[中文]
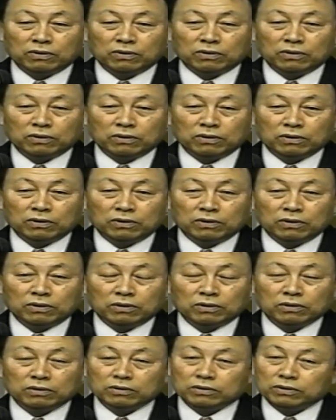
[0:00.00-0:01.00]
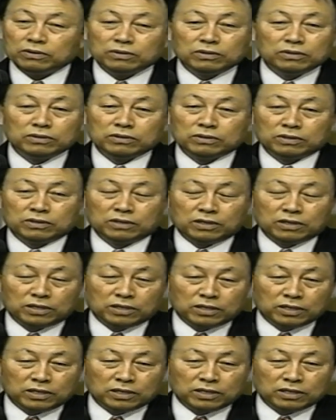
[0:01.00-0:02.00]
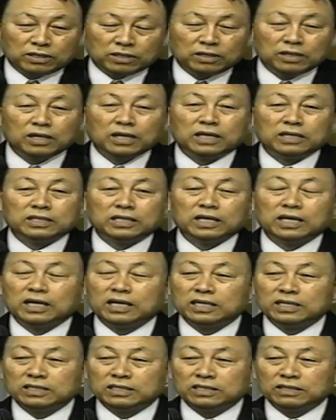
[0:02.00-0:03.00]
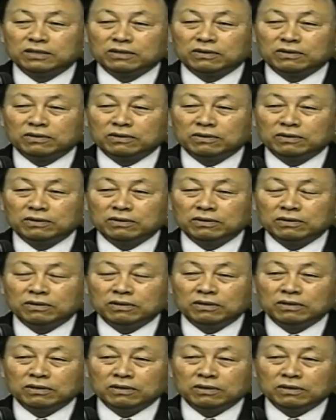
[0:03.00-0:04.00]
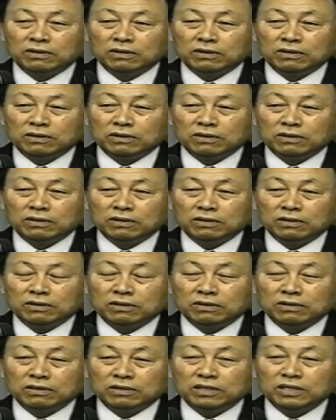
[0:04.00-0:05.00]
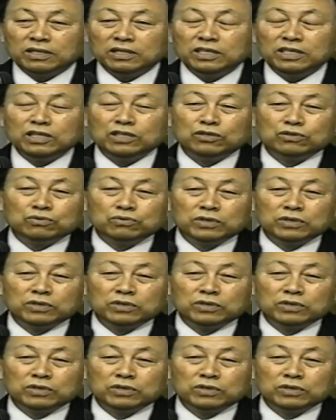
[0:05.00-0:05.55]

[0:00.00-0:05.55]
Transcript: 我自身出了问题，我们也不这么当回事，也不这么爱主啊。